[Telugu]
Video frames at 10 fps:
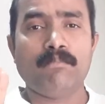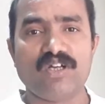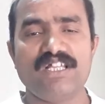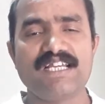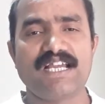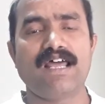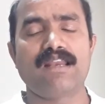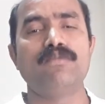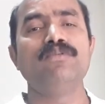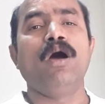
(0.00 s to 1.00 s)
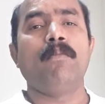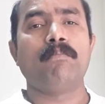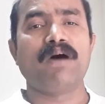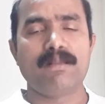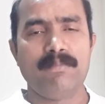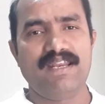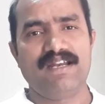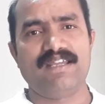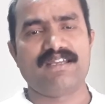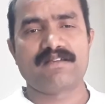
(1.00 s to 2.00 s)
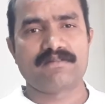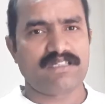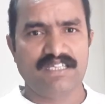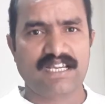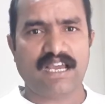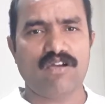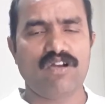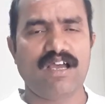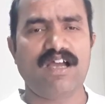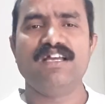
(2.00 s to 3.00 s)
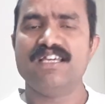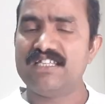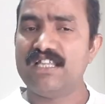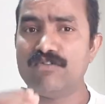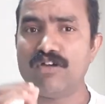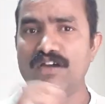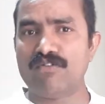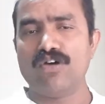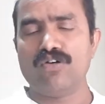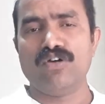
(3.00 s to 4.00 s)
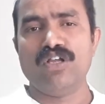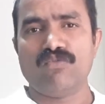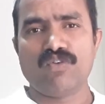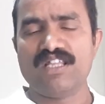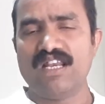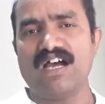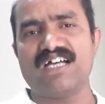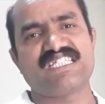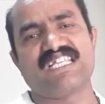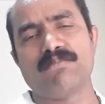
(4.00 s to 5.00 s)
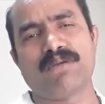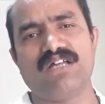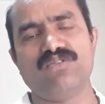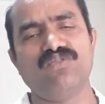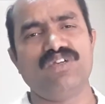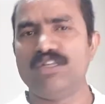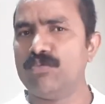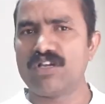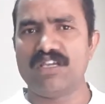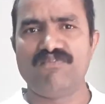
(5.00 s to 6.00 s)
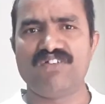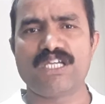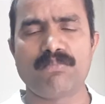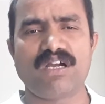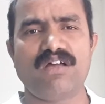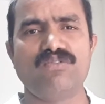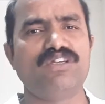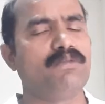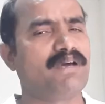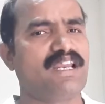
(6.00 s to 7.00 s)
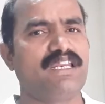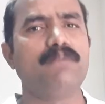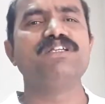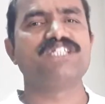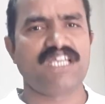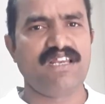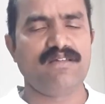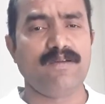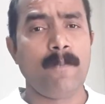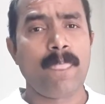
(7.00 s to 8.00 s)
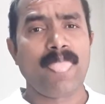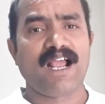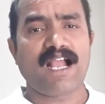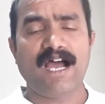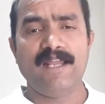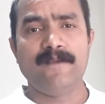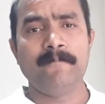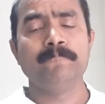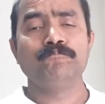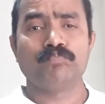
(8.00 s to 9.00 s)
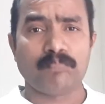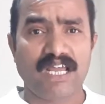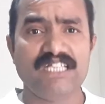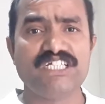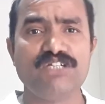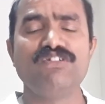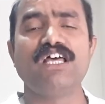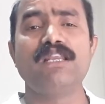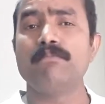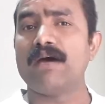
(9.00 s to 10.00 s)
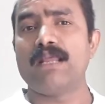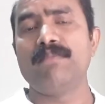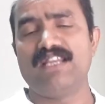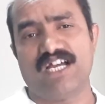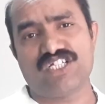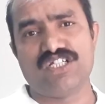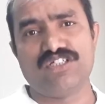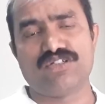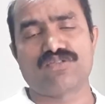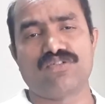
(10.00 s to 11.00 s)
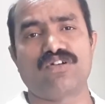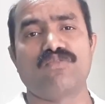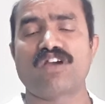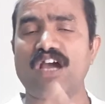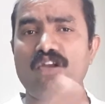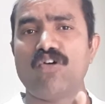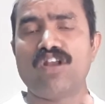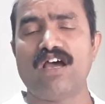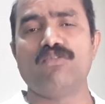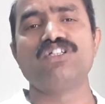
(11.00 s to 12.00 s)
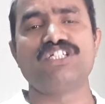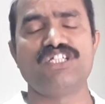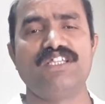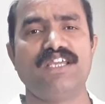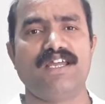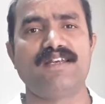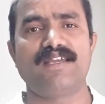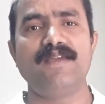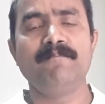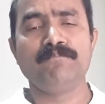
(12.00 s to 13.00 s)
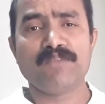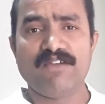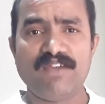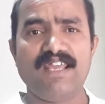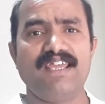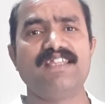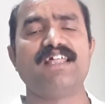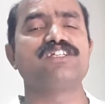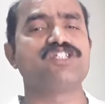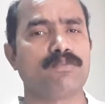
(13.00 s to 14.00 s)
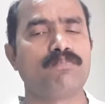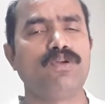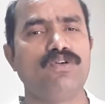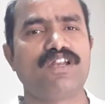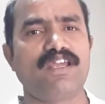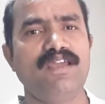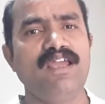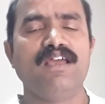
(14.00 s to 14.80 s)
మొదటి కారణం మనమేనండి ఈ కరోనా ఇదే ఎవడో వదిలిన అస్త్రం కాదు ఇదే విషం కాదు ఇది మనల్ని ఏమీ చేయలేదు కానీ మన జీవితాన్ని మనమే నాశనం చేసుకుంటున్నాం కరోనా వచ్చింది అంటే వేరే ఏదైనా జబ్బులుంటే